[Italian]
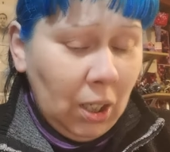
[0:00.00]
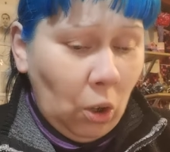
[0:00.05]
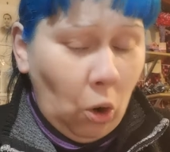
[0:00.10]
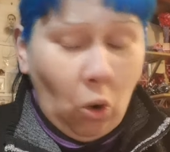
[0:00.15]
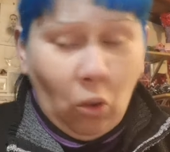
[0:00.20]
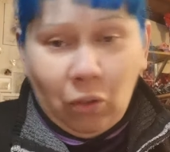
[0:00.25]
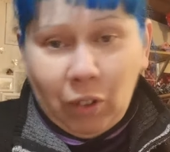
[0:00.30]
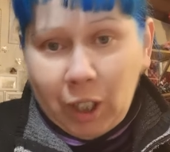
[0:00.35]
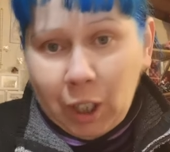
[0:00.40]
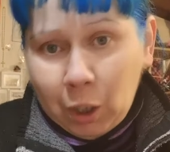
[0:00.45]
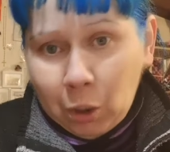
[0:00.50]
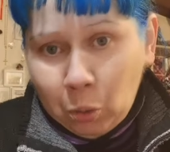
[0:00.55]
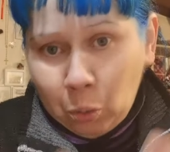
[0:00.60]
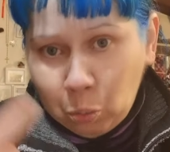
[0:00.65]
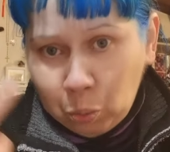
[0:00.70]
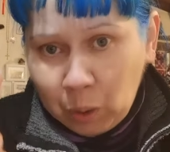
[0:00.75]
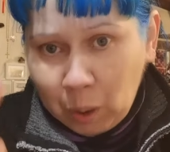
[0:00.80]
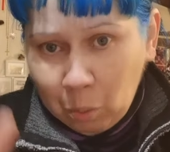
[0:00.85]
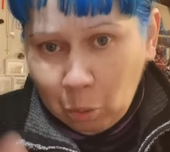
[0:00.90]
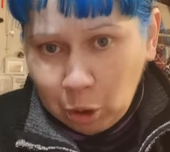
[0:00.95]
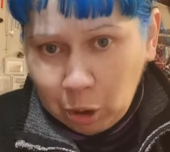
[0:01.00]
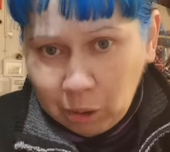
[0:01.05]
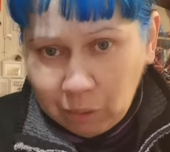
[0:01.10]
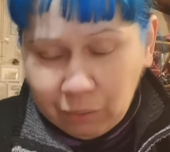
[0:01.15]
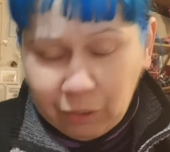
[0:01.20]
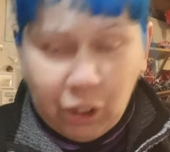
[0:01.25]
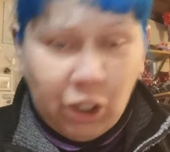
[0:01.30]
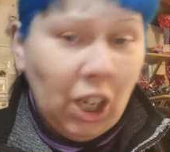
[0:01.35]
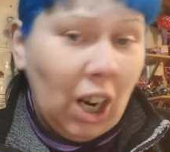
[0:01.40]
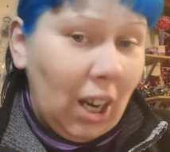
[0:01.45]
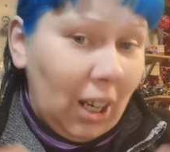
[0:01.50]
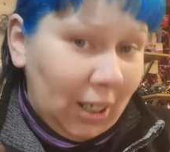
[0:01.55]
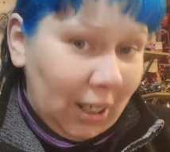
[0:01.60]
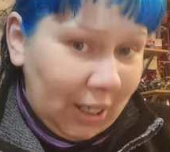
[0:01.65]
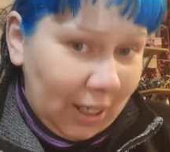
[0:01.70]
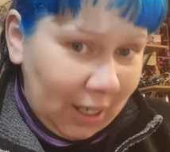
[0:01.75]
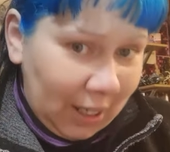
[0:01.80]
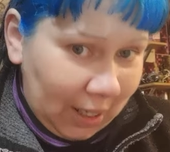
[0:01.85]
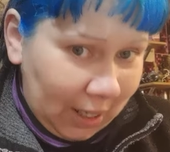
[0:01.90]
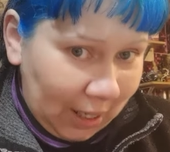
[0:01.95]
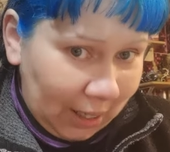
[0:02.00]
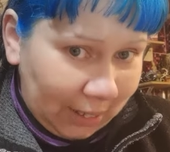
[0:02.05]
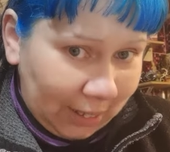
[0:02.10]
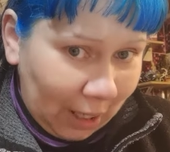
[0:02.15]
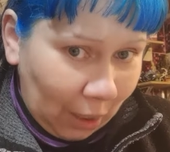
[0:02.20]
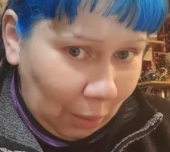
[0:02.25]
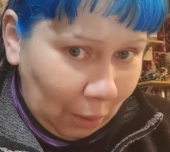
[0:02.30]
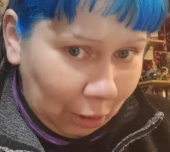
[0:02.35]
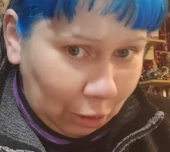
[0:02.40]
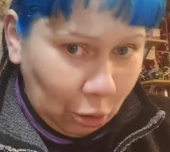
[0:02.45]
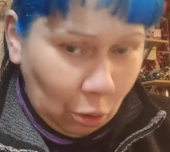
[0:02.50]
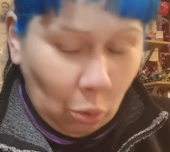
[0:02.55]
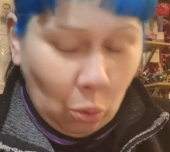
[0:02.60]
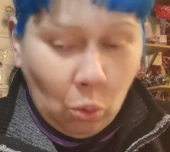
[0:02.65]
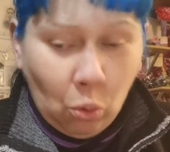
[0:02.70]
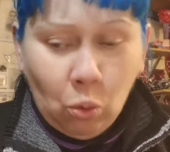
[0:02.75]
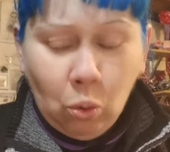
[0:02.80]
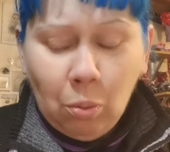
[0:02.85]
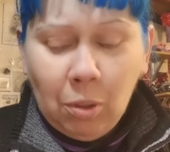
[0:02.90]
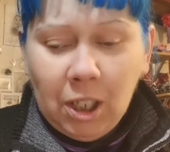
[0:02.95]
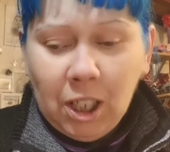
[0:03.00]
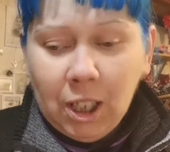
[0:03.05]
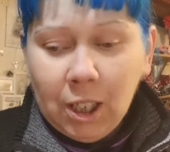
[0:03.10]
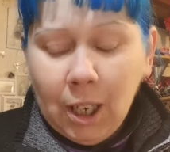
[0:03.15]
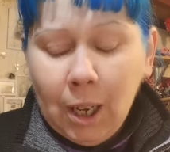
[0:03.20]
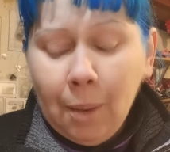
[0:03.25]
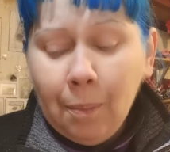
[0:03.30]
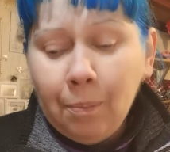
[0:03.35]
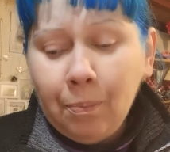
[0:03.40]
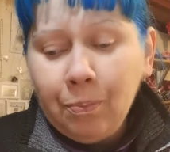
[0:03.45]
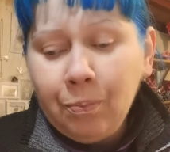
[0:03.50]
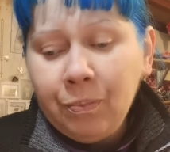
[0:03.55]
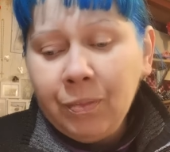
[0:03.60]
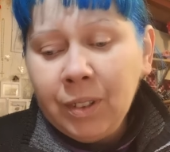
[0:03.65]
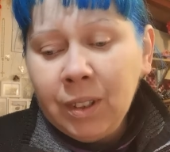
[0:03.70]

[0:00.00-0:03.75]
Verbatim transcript: ovvero una moglie ufficiale e 3-4 concubine,